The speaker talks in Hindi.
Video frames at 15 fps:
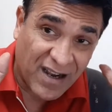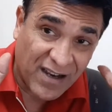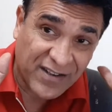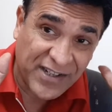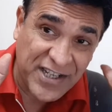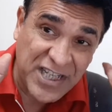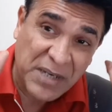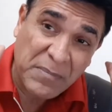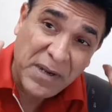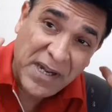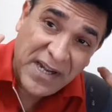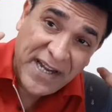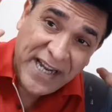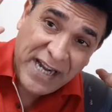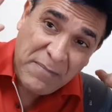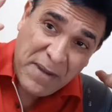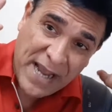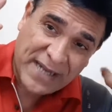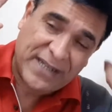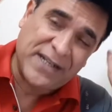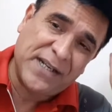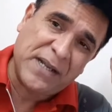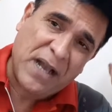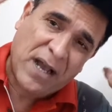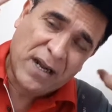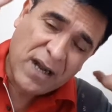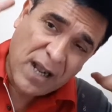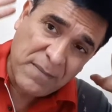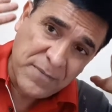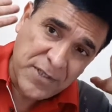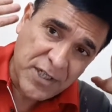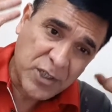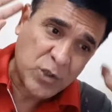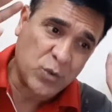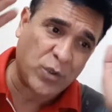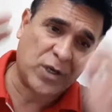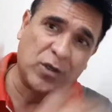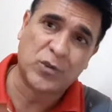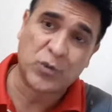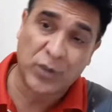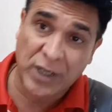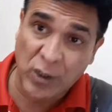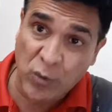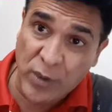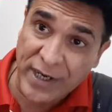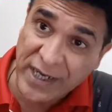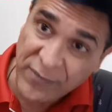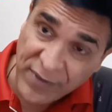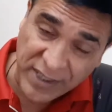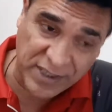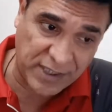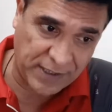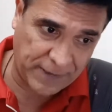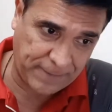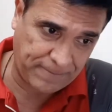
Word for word: अंग्रेजी में लेड बैक कि आराम से सोया सोया हुआ एक व्यक्ति